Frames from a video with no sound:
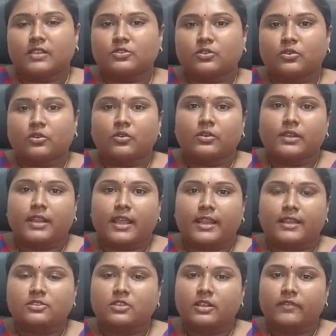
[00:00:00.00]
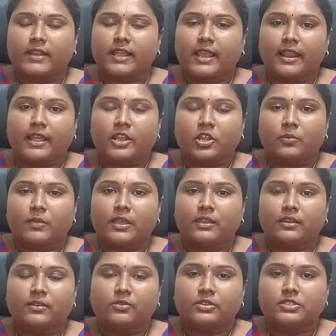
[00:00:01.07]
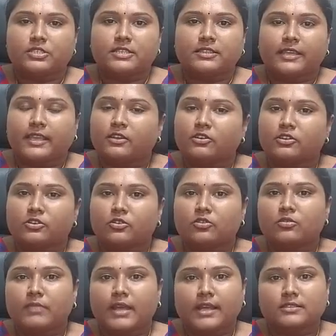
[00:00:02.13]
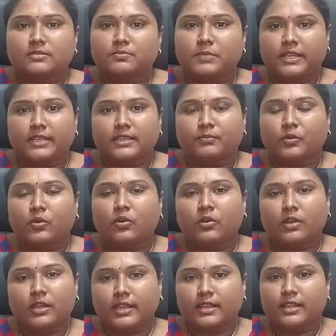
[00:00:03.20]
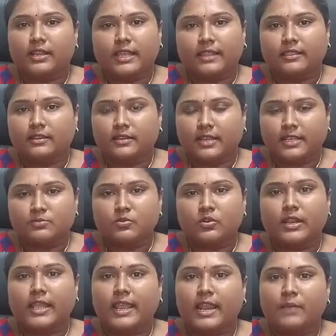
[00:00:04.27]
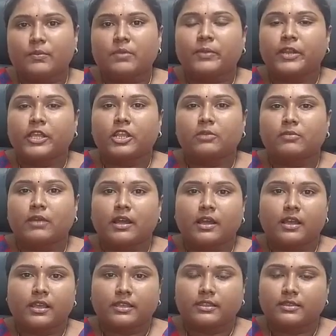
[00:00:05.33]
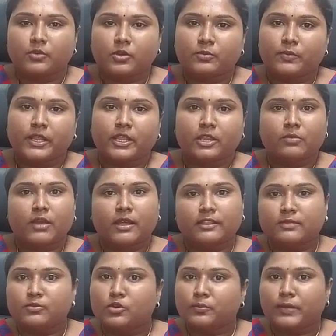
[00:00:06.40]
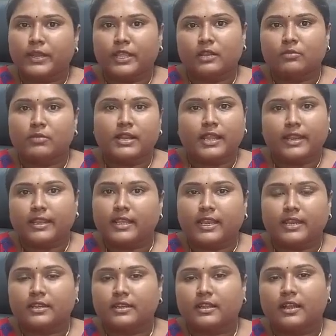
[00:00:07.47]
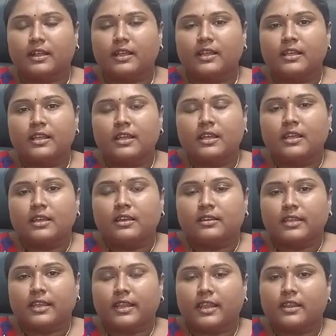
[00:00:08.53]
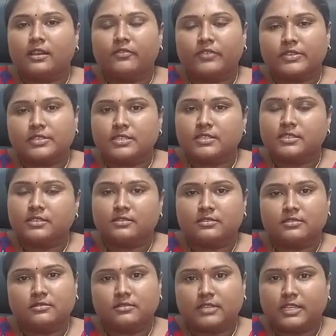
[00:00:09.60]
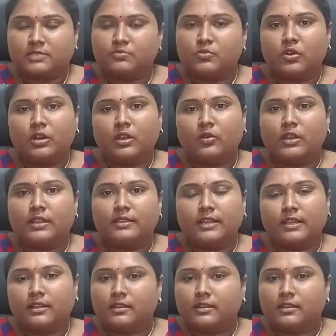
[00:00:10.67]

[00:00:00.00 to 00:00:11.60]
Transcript: ஸோ um, நான் என்ன சொல்வேன்னா எல்லாருக்குமே ஒரு சின்ன தயக்கம் இருக்கும் மேக்ஸ் படிக்கிறப்போ ஏன்னா எந்த டெக்ஸ்ட் புக்கில் எல்லாமே படிக்கணுமா இந்த புக் படிக்கணுமா அந்த புக் படிக்கணுமா நிறைய கேட்டிருக்காங்க எனக்கு என்னென்னா ஃபஸ்ட்டு டெக்ஸ்ட் புக்கில் உள்ளதை